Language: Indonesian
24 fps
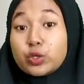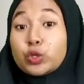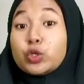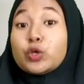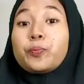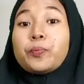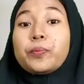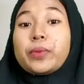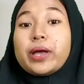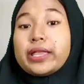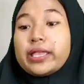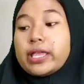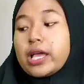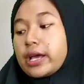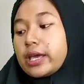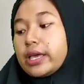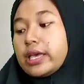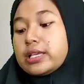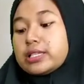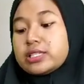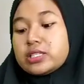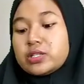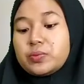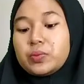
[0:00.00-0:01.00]
YouTube banyak
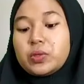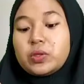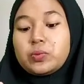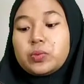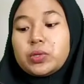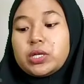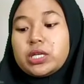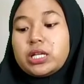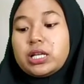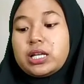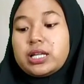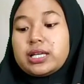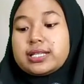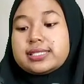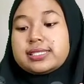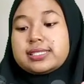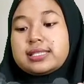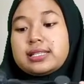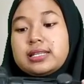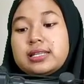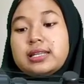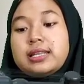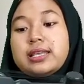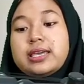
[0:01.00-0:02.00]
ya sobat bedilers.
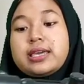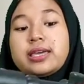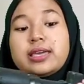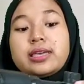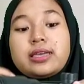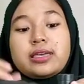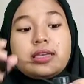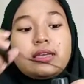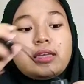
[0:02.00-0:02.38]
Ya.